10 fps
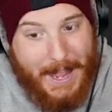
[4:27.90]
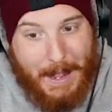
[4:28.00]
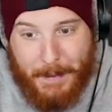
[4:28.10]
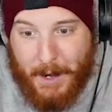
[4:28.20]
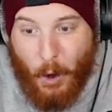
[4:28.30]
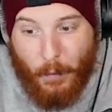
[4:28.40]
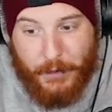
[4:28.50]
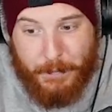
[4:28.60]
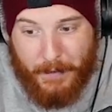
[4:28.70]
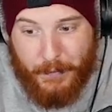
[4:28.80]
Ey, aber dann hoffe
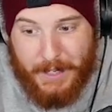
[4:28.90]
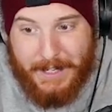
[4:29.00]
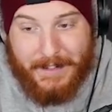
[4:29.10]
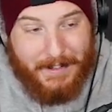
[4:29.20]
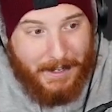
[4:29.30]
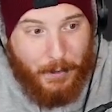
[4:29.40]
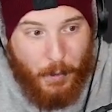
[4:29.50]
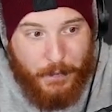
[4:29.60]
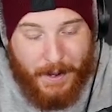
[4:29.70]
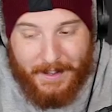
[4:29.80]
ich mal für ihn, dass es
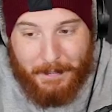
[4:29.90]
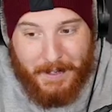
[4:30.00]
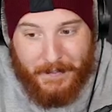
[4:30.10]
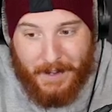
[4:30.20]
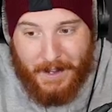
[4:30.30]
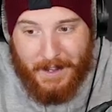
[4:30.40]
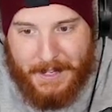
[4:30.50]
alkoholfreies Bier war.